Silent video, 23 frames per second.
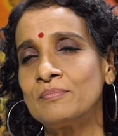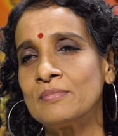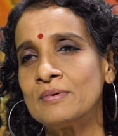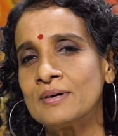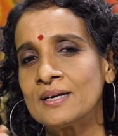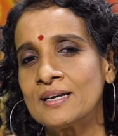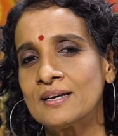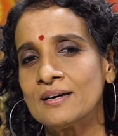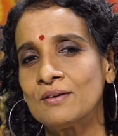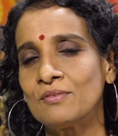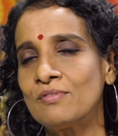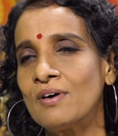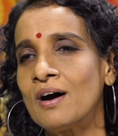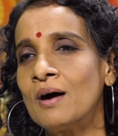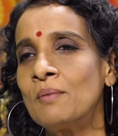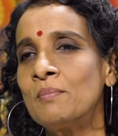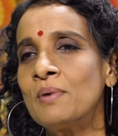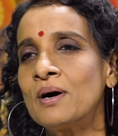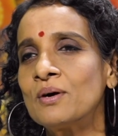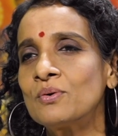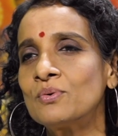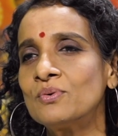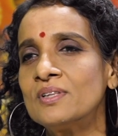మన
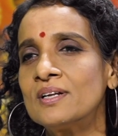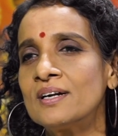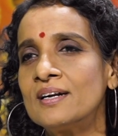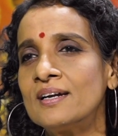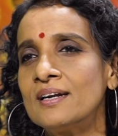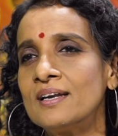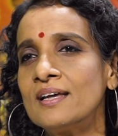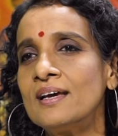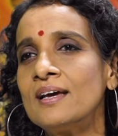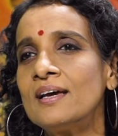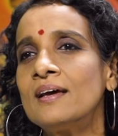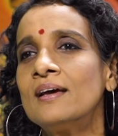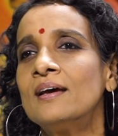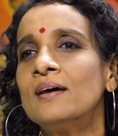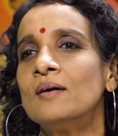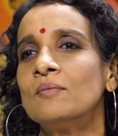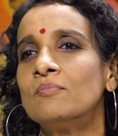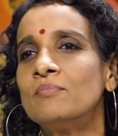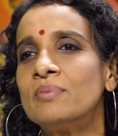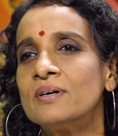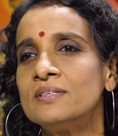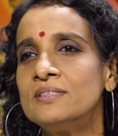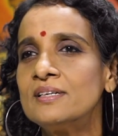వామాకు ఉందంటే
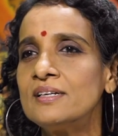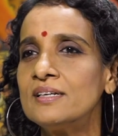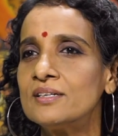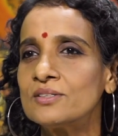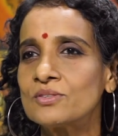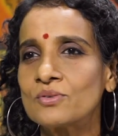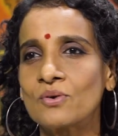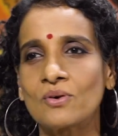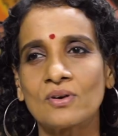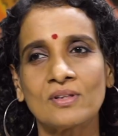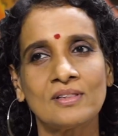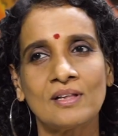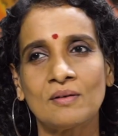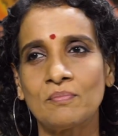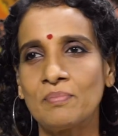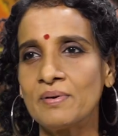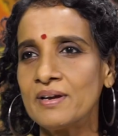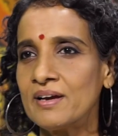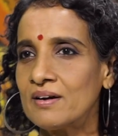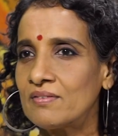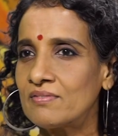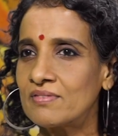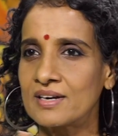బజ్జీలు వేసుకోవడం తప్ప
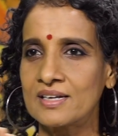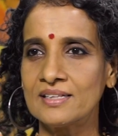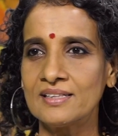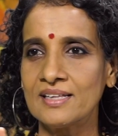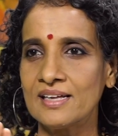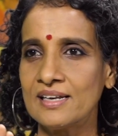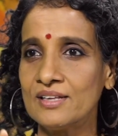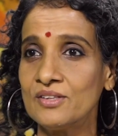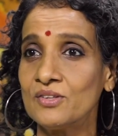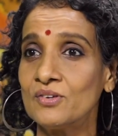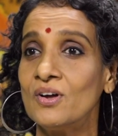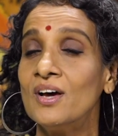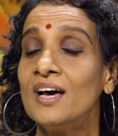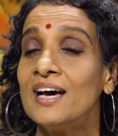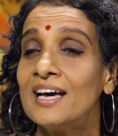ఎవరికి తెలీదు